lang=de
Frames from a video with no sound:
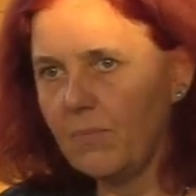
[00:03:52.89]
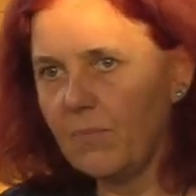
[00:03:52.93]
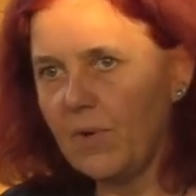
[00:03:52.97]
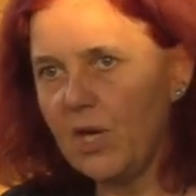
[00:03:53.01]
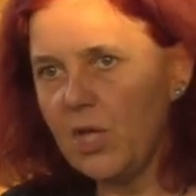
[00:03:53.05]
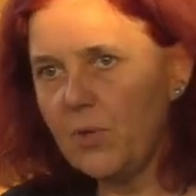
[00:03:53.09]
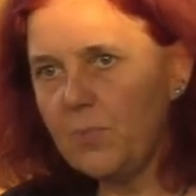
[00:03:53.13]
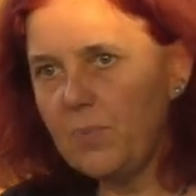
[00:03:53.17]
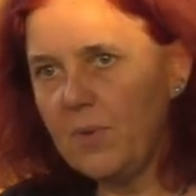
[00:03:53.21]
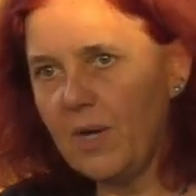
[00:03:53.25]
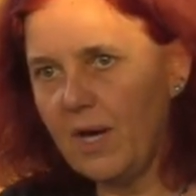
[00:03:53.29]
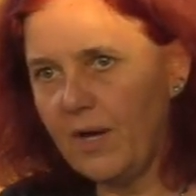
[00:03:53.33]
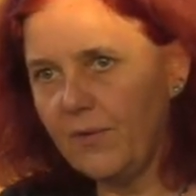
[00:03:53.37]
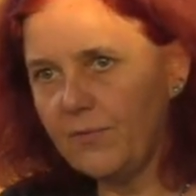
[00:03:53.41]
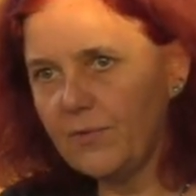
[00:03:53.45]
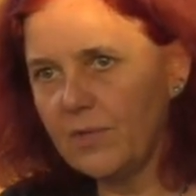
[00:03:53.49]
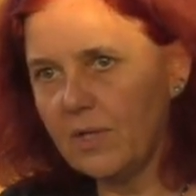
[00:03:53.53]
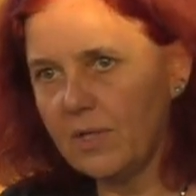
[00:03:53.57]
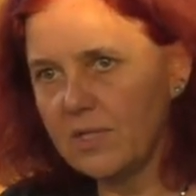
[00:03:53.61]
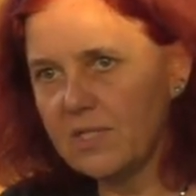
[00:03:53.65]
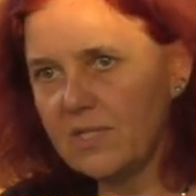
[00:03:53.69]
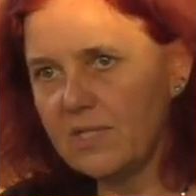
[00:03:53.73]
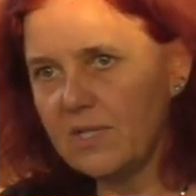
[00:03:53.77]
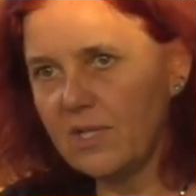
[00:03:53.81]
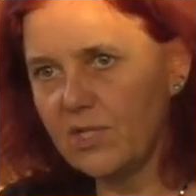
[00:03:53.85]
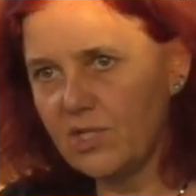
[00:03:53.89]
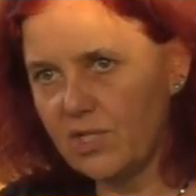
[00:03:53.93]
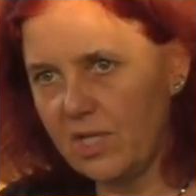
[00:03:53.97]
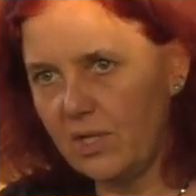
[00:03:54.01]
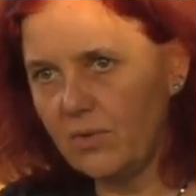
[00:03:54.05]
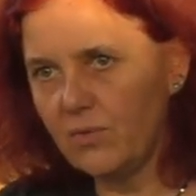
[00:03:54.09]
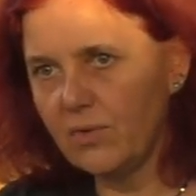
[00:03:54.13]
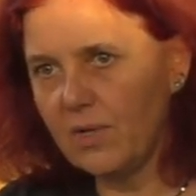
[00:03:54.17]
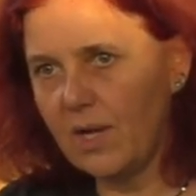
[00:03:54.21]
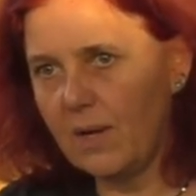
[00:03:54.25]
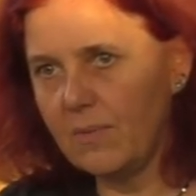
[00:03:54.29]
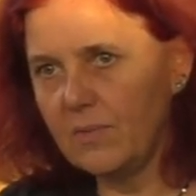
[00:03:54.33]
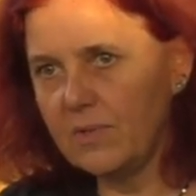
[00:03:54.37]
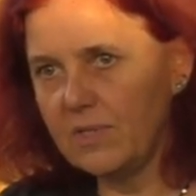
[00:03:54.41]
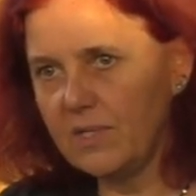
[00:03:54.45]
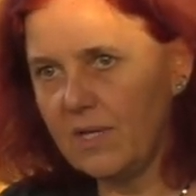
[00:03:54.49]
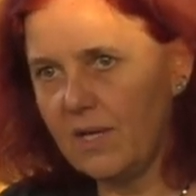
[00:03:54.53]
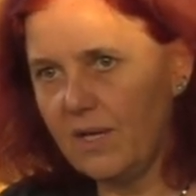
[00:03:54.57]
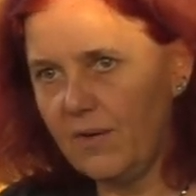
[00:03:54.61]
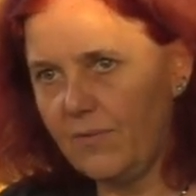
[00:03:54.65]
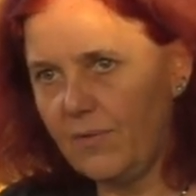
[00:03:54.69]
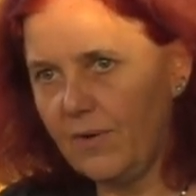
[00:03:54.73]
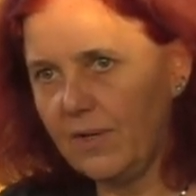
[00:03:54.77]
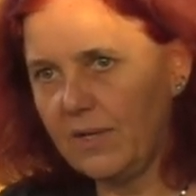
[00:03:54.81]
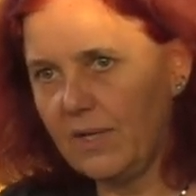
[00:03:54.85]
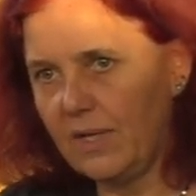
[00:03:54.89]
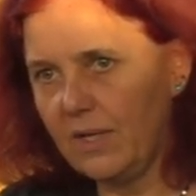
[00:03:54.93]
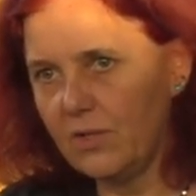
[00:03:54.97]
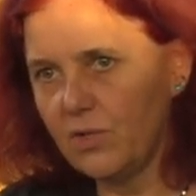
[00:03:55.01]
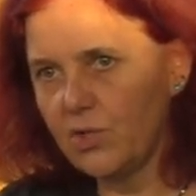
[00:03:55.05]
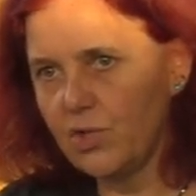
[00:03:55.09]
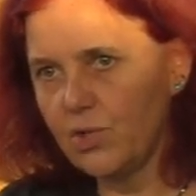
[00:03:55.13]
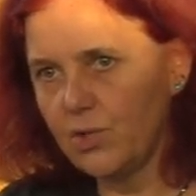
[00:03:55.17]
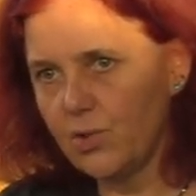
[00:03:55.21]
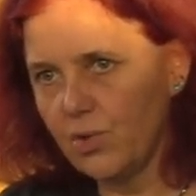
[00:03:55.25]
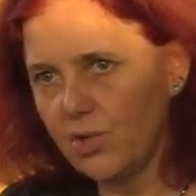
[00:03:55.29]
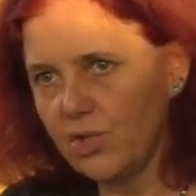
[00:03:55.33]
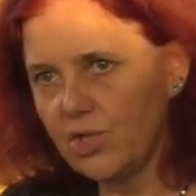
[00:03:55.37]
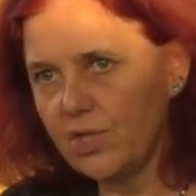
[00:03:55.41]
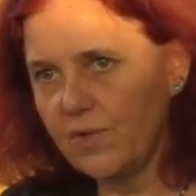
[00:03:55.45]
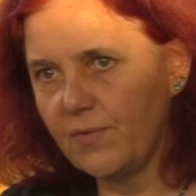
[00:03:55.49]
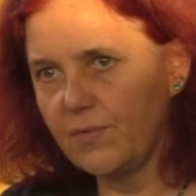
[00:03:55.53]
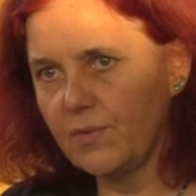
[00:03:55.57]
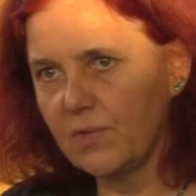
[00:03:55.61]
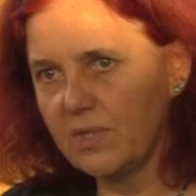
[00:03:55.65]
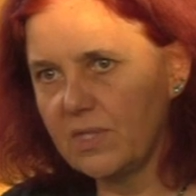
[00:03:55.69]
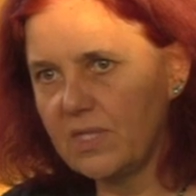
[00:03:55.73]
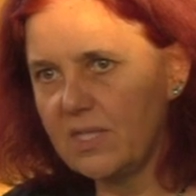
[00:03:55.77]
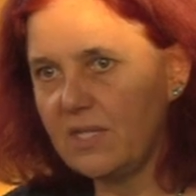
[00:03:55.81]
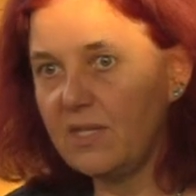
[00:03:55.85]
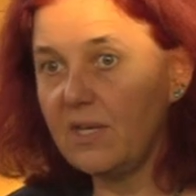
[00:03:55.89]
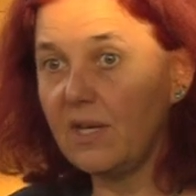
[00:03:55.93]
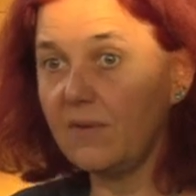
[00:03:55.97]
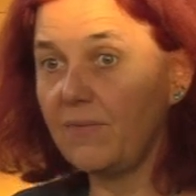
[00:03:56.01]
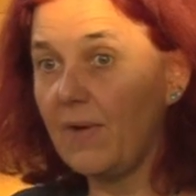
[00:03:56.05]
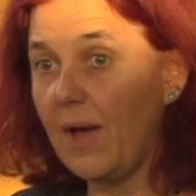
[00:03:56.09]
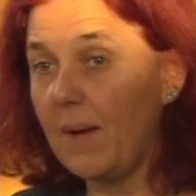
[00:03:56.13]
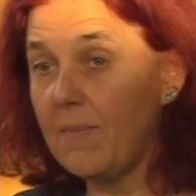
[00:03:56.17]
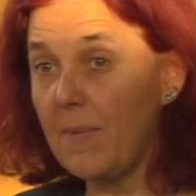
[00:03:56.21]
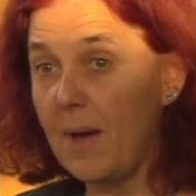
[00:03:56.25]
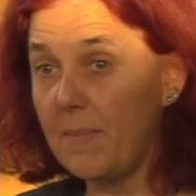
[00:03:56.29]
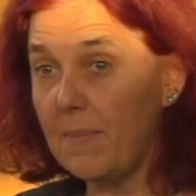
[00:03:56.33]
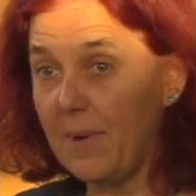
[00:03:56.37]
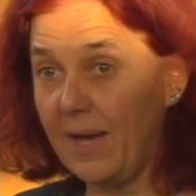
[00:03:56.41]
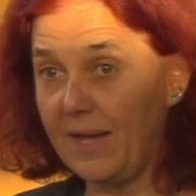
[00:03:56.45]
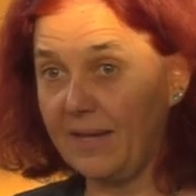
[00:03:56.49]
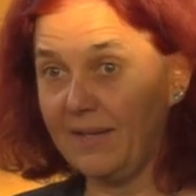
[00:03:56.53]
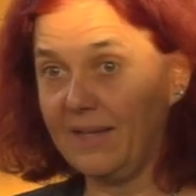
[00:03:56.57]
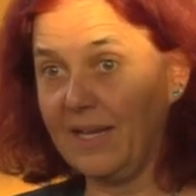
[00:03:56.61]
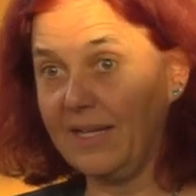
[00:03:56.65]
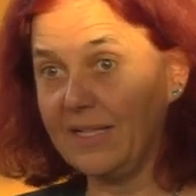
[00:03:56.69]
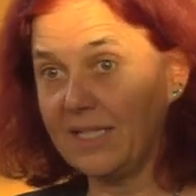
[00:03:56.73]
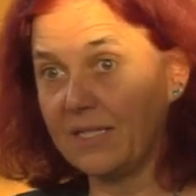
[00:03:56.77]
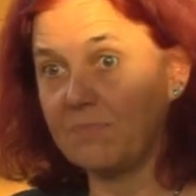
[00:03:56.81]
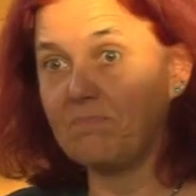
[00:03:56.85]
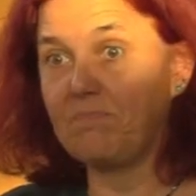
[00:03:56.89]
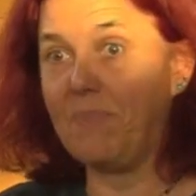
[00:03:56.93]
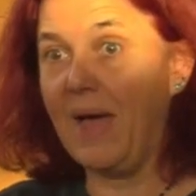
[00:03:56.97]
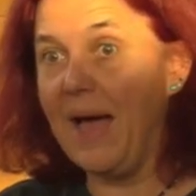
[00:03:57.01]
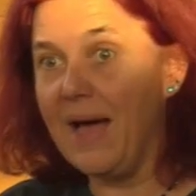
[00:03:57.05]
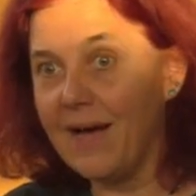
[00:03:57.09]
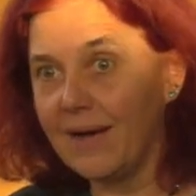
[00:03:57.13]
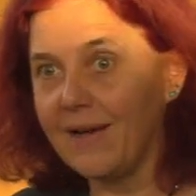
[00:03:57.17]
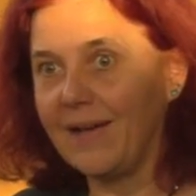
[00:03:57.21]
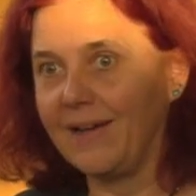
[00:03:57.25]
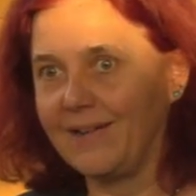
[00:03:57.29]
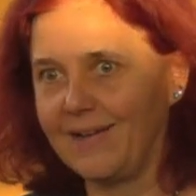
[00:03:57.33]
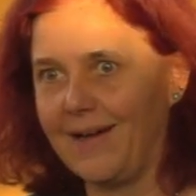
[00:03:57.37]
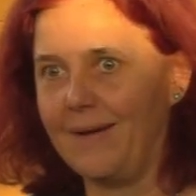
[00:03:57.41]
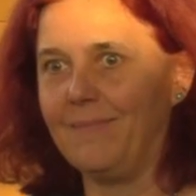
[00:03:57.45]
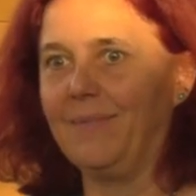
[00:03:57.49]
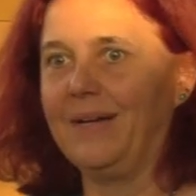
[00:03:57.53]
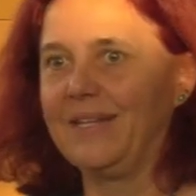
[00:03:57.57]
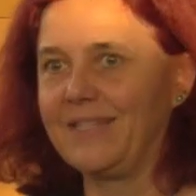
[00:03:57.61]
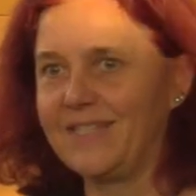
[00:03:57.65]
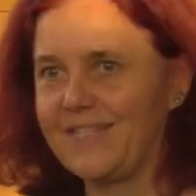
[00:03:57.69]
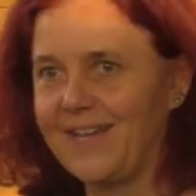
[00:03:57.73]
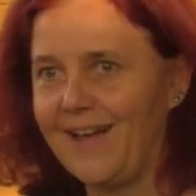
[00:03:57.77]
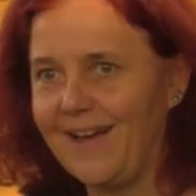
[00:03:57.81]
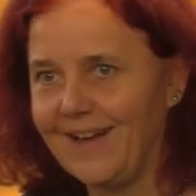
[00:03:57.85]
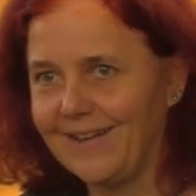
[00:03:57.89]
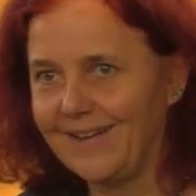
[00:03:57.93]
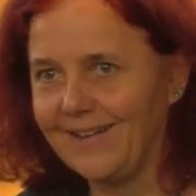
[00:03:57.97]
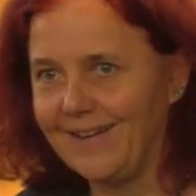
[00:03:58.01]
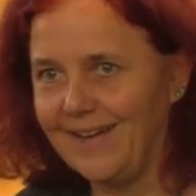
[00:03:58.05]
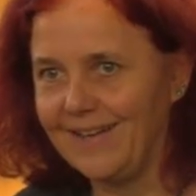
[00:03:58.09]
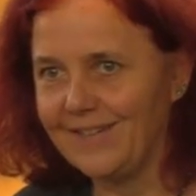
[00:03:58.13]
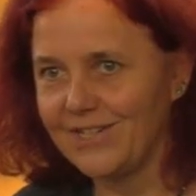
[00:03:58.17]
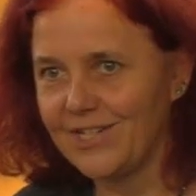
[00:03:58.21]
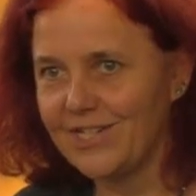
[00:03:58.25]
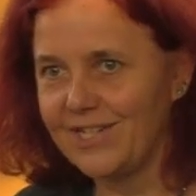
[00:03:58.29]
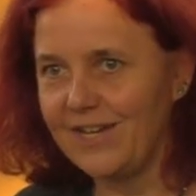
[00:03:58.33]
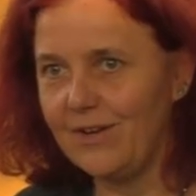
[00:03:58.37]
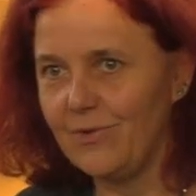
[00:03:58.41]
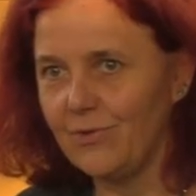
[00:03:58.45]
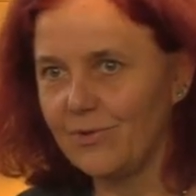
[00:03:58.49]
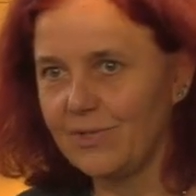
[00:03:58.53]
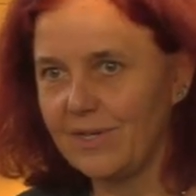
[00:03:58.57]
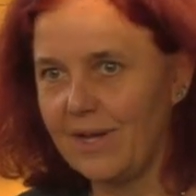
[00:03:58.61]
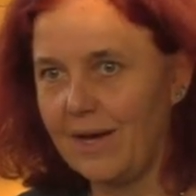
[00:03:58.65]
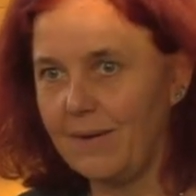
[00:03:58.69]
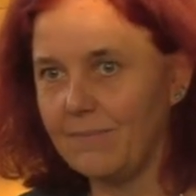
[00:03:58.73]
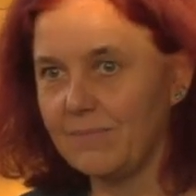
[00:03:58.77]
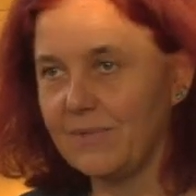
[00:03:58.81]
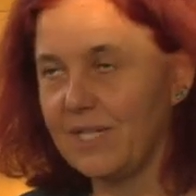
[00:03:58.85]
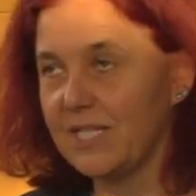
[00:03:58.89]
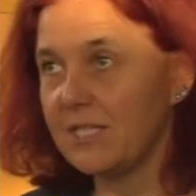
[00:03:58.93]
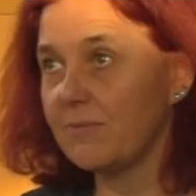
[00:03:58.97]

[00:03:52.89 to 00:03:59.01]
beispielhaft aus der Stellungnahme der Evangelischen Schulstiftung zitiert, wir haben aber einen ganzen Berg, kann man sagen, an Stellungnahmen.